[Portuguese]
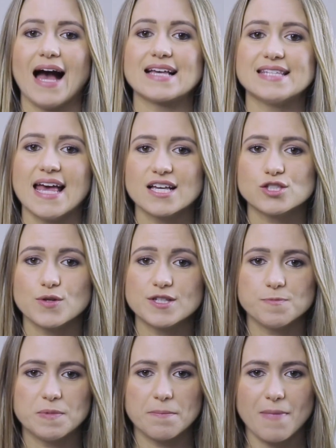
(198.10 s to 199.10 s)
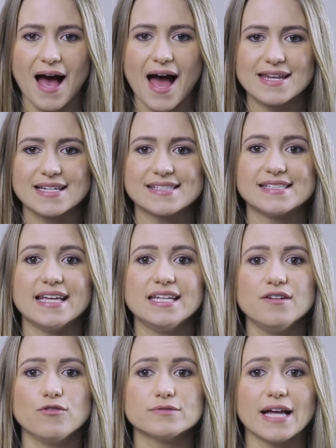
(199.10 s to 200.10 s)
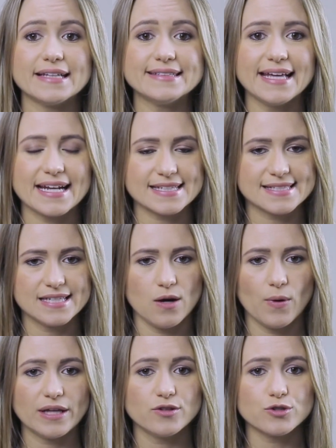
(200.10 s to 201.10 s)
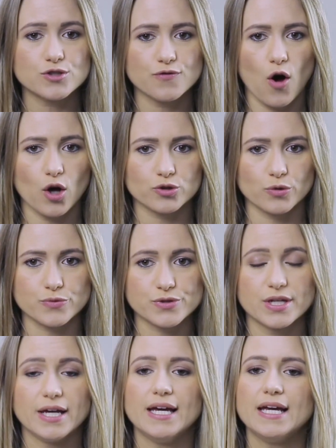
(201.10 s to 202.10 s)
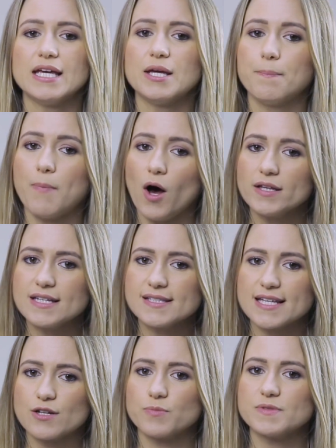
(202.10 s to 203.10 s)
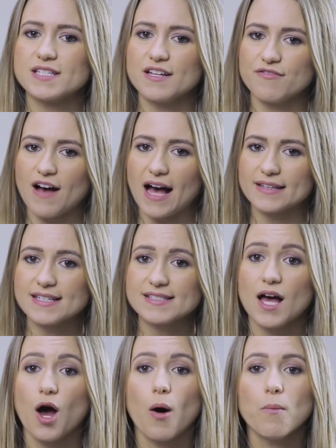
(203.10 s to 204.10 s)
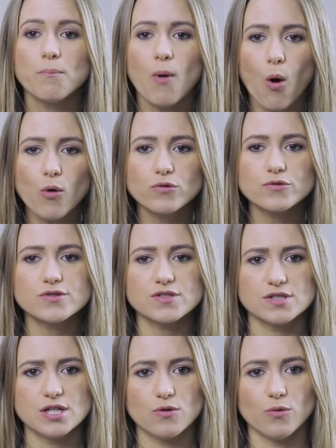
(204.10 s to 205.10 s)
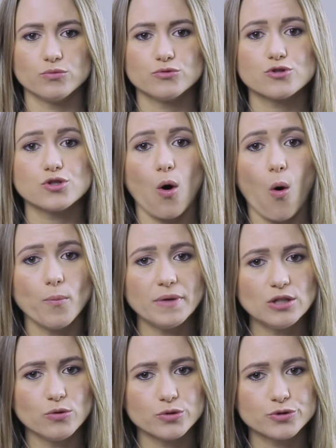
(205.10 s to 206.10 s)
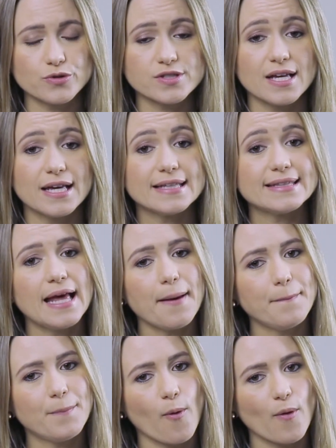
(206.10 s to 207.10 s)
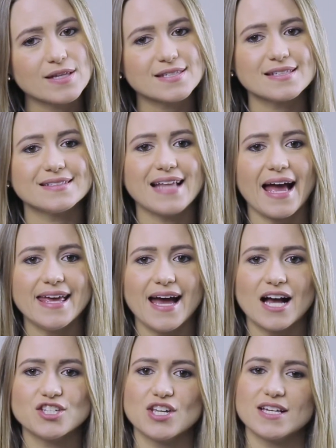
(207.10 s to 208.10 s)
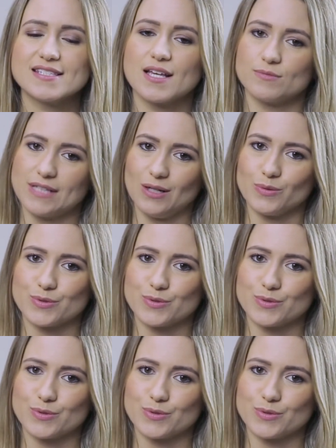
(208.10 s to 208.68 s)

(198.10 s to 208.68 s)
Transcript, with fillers: As reações primárias derivam da interação entre os fótons e podem ser observadas poucos segundos ou minutos depois da irradiação da